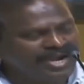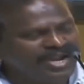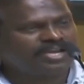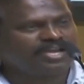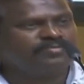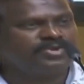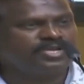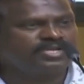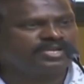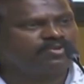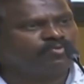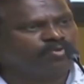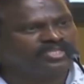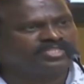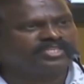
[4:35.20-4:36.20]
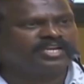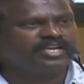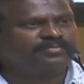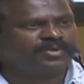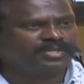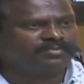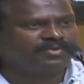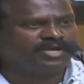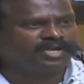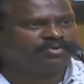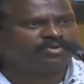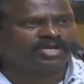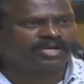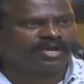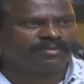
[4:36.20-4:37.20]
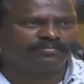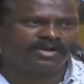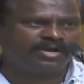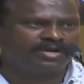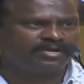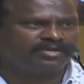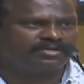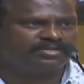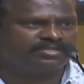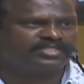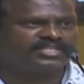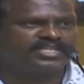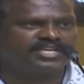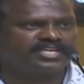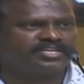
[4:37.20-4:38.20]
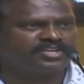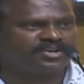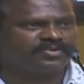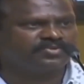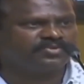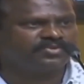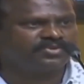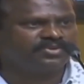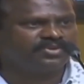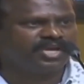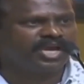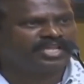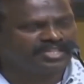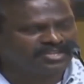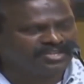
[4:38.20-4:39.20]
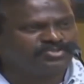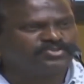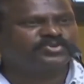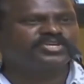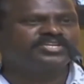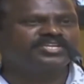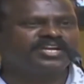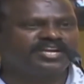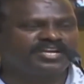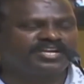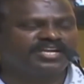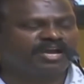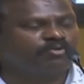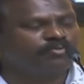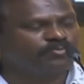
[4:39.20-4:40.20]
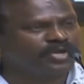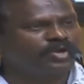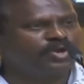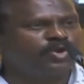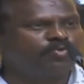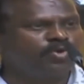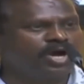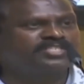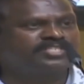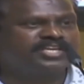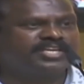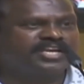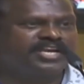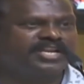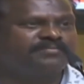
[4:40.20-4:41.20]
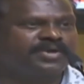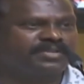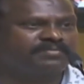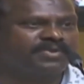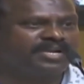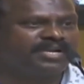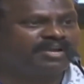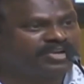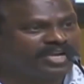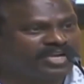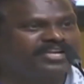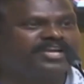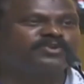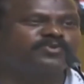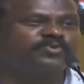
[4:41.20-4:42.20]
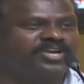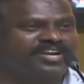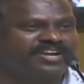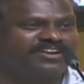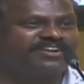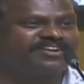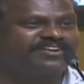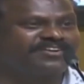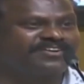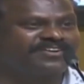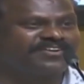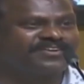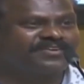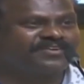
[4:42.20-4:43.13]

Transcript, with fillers: మహిళా కమిషన్ వాసిరెడ్డి పద్మ అనే ఒక కమ్మ స్త్రీకి ఇచ్చాడు అది ఎందుకు ఇచ్చాడంటే ఆమె పేరులో వాసిరెడ్డి పద్మ అంటే ఆ రెడ్డి అనుకున్నాడంట